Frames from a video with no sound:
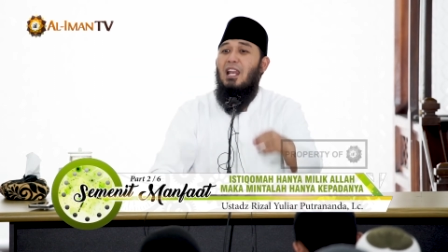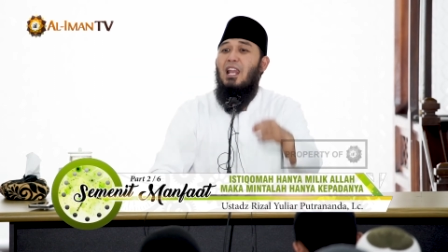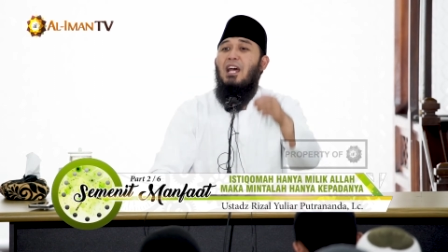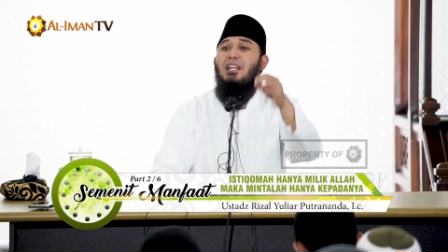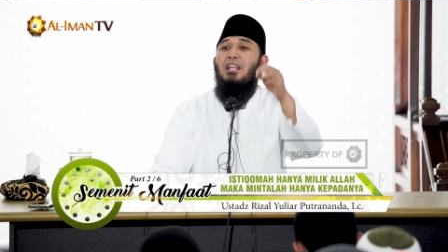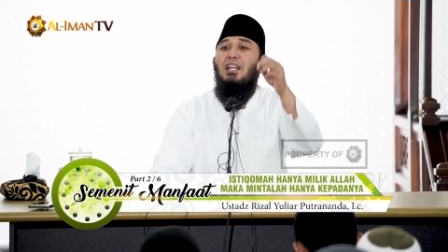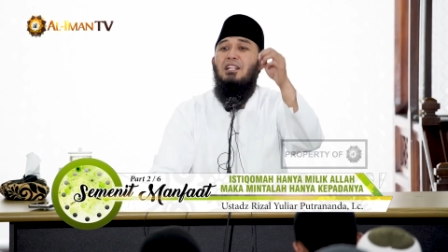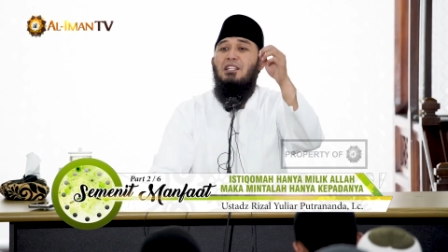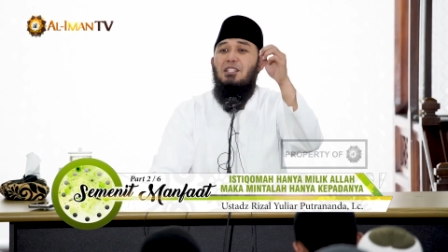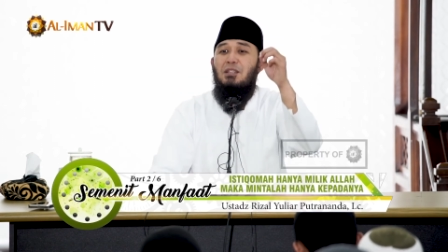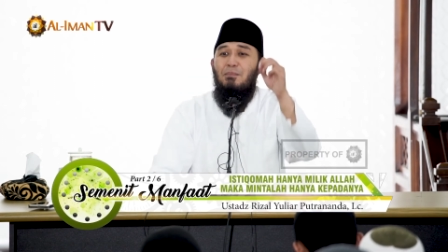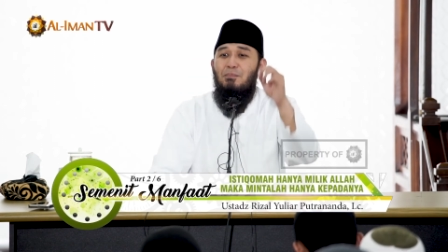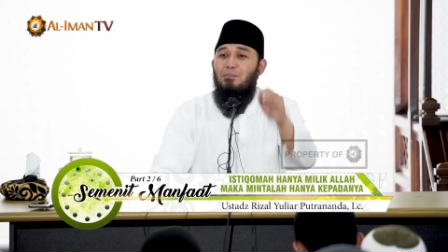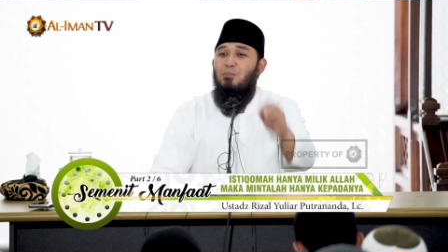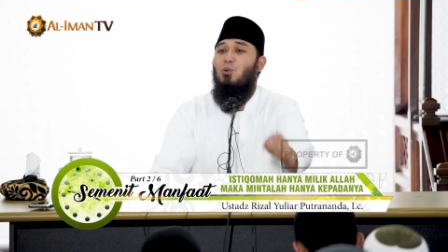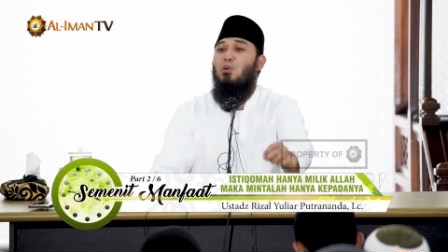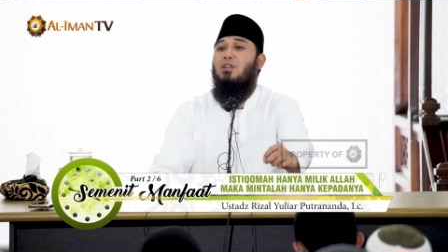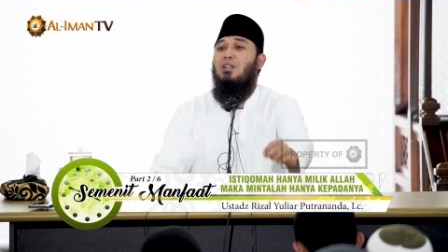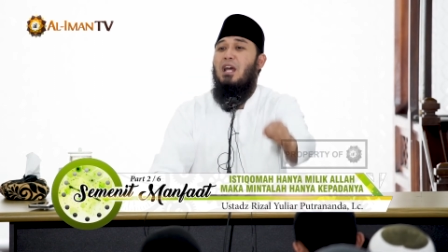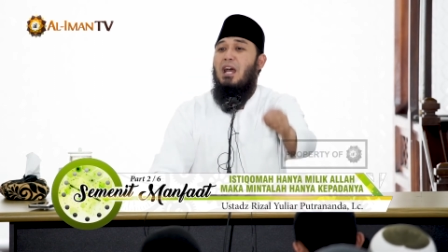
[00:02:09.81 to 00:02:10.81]
teladan
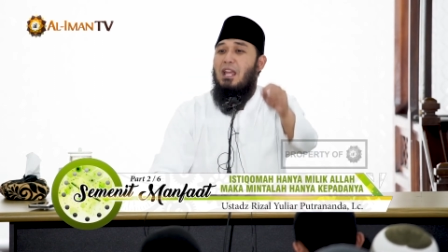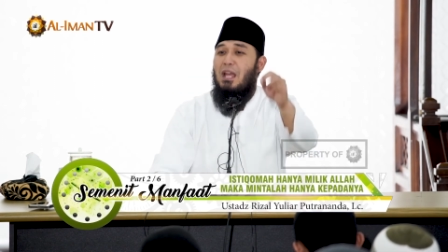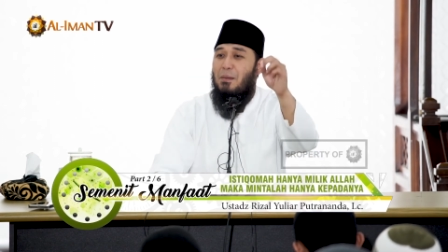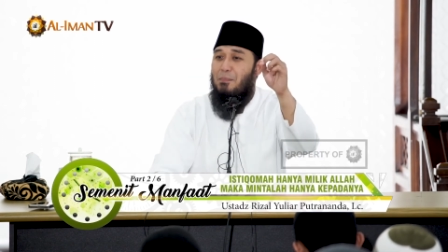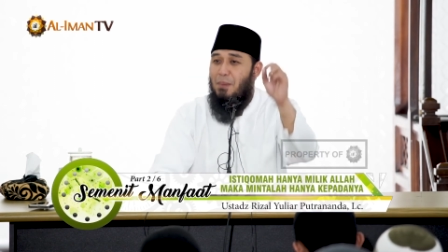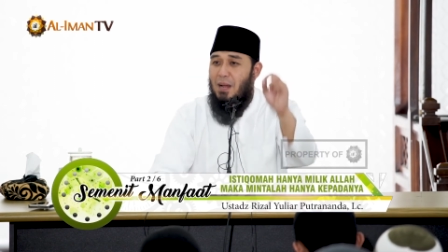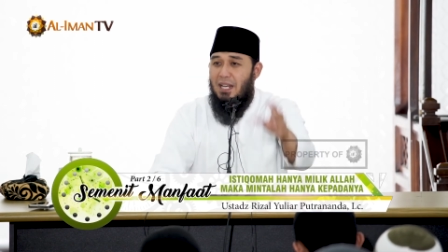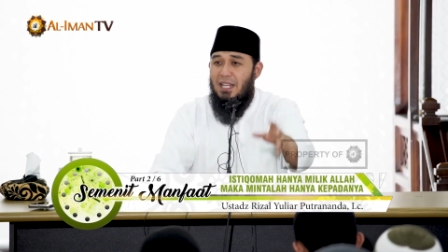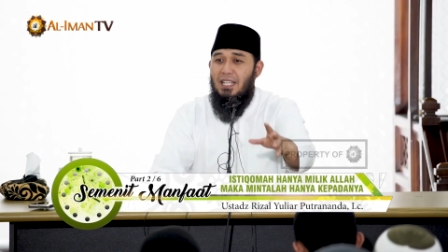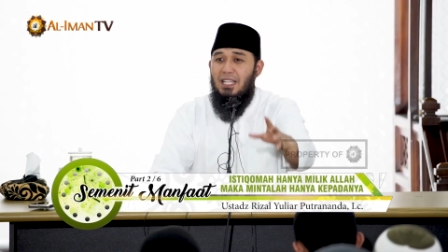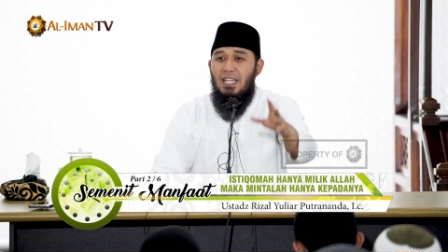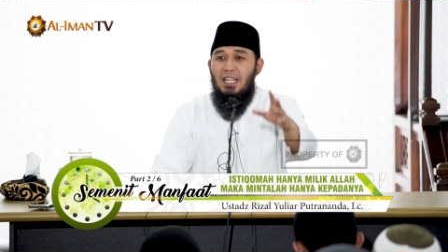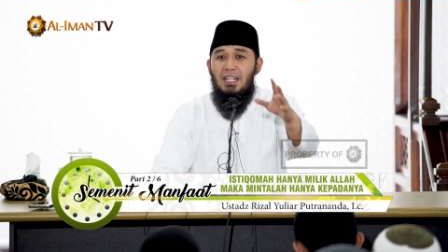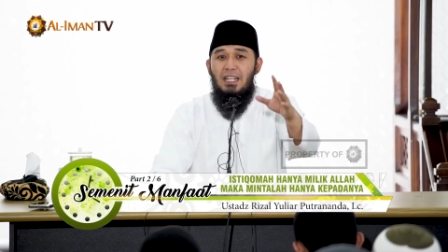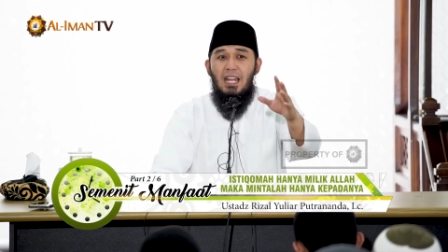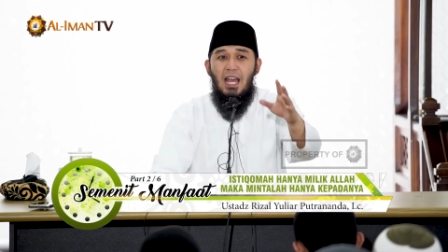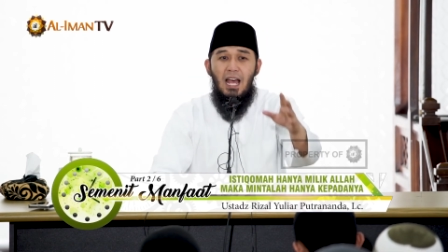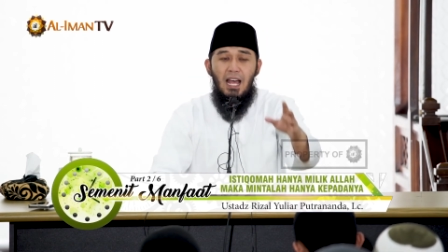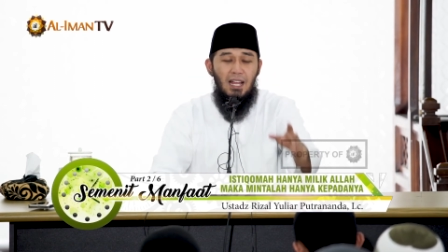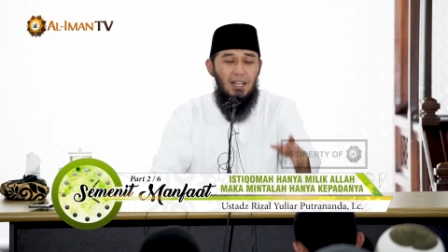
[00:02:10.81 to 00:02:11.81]
sempurna yang paling
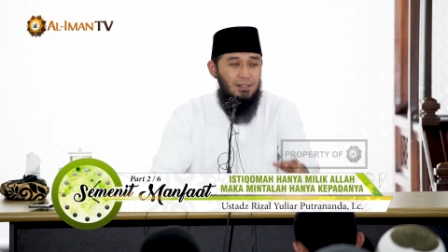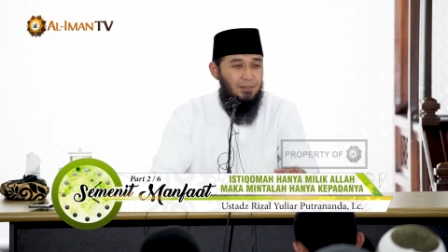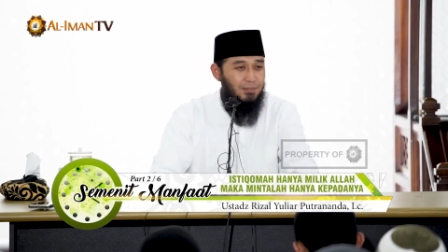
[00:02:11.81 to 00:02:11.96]
indah.